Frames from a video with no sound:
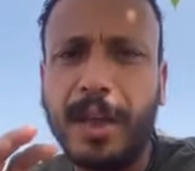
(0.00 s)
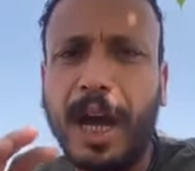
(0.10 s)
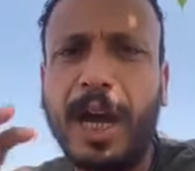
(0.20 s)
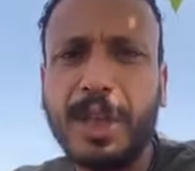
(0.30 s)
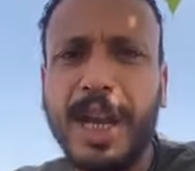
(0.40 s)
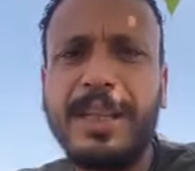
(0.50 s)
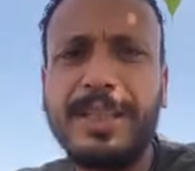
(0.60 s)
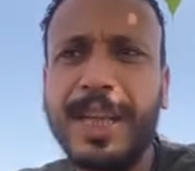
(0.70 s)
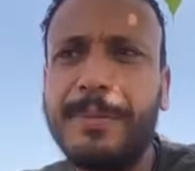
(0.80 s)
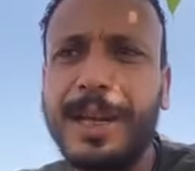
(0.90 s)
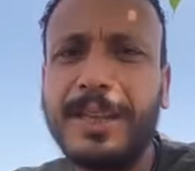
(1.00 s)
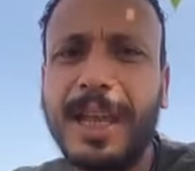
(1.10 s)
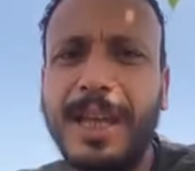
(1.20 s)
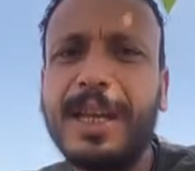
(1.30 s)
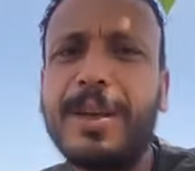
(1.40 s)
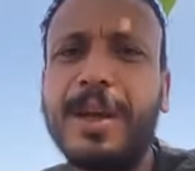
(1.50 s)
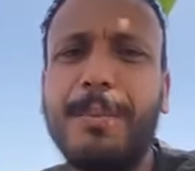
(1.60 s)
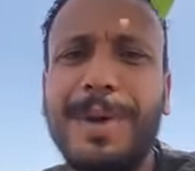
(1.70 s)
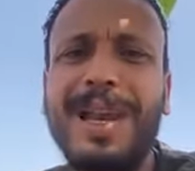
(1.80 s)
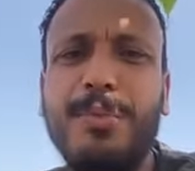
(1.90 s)
عشان تجيب نتائج
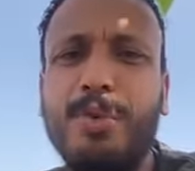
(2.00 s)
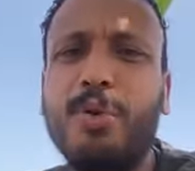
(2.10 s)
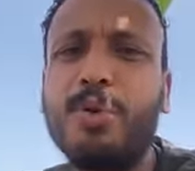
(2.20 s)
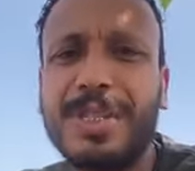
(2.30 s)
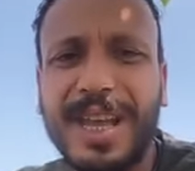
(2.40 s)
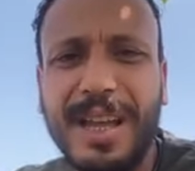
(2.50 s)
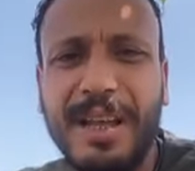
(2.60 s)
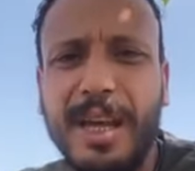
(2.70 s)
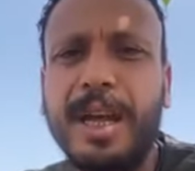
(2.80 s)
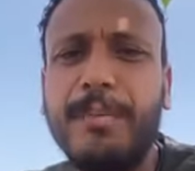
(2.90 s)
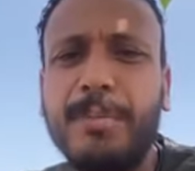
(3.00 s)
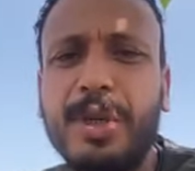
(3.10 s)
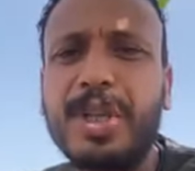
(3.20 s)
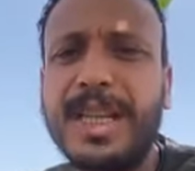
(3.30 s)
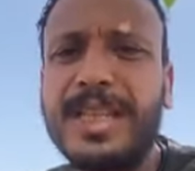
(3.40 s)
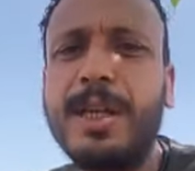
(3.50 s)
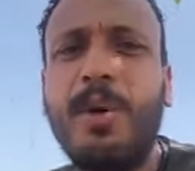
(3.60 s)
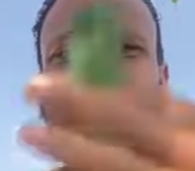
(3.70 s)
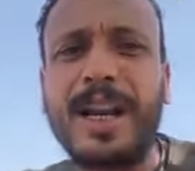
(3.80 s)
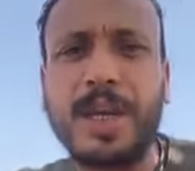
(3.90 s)
ملموسه مش غسيل
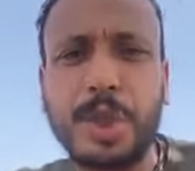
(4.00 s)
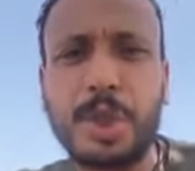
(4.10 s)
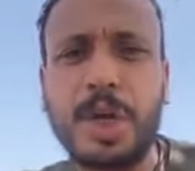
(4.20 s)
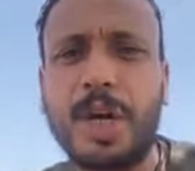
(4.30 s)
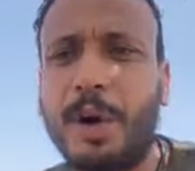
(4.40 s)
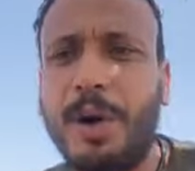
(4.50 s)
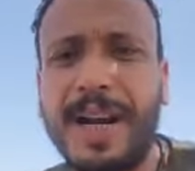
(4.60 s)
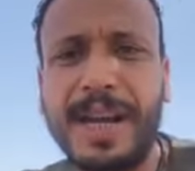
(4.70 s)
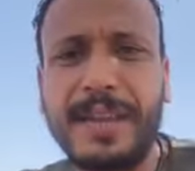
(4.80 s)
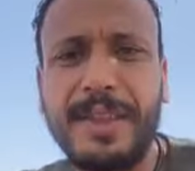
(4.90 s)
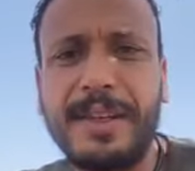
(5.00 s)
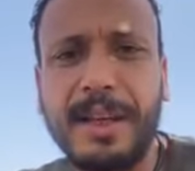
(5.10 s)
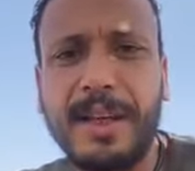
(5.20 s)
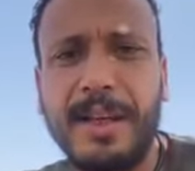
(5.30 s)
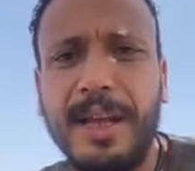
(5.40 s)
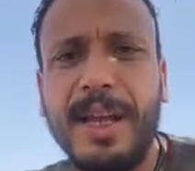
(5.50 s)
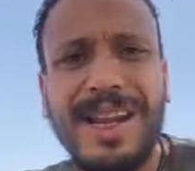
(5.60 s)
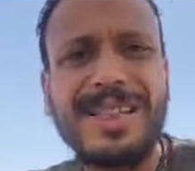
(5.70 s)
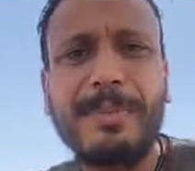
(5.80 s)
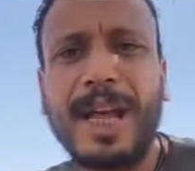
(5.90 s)
وغرق الشجره وغرق الدنيا
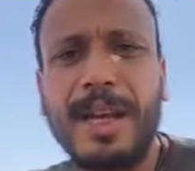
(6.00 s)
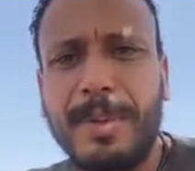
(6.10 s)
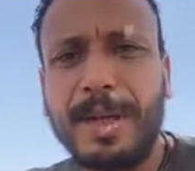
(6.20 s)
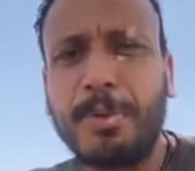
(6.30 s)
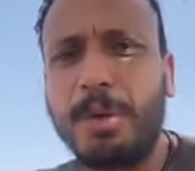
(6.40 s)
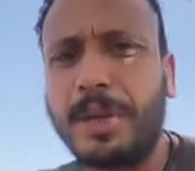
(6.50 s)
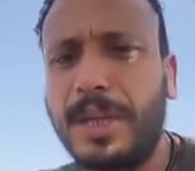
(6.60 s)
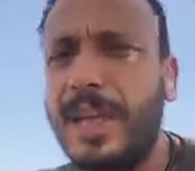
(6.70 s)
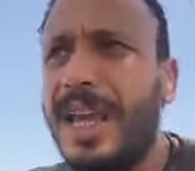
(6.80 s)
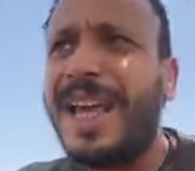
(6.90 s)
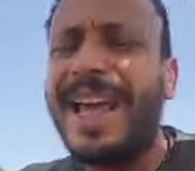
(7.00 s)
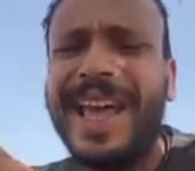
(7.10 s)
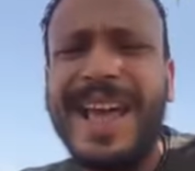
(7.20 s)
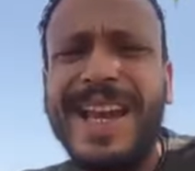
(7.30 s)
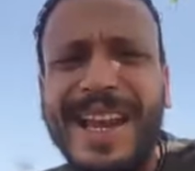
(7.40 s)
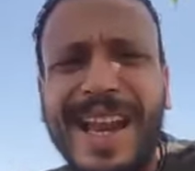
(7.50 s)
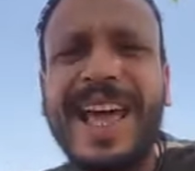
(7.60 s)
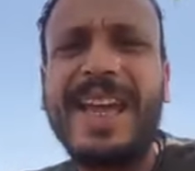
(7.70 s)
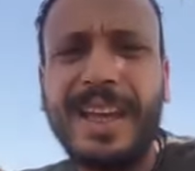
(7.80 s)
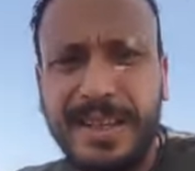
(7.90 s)
لازم نخلي بالنا من النقطه دي
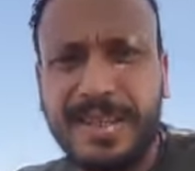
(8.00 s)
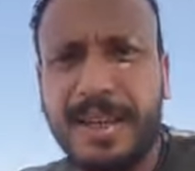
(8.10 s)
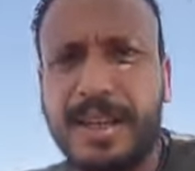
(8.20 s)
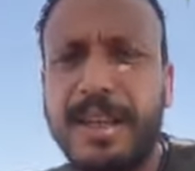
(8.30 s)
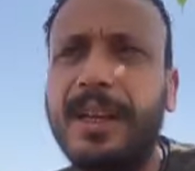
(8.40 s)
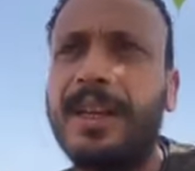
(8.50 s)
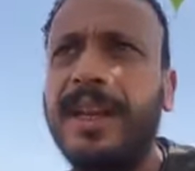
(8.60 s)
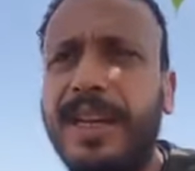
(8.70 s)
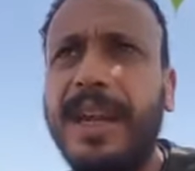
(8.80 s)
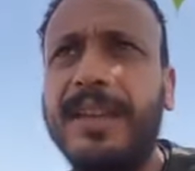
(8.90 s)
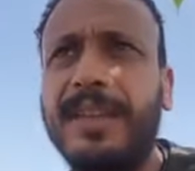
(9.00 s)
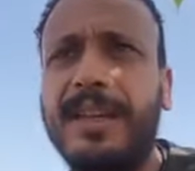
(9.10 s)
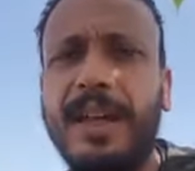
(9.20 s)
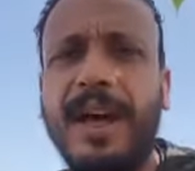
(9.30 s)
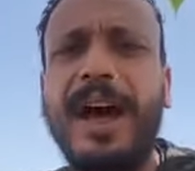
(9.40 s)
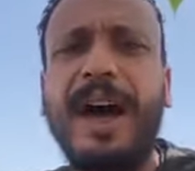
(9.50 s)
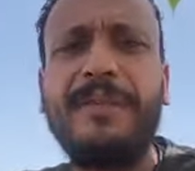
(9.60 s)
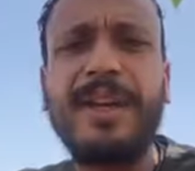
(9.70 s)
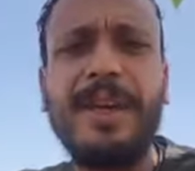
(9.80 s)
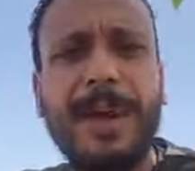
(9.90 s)
الا اذا ان احنا عندنا
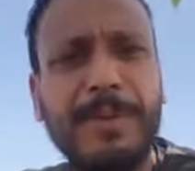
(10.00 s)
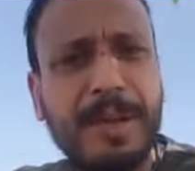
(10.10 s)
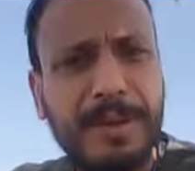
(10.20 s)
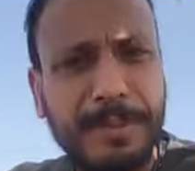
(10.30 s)
عفن هبابي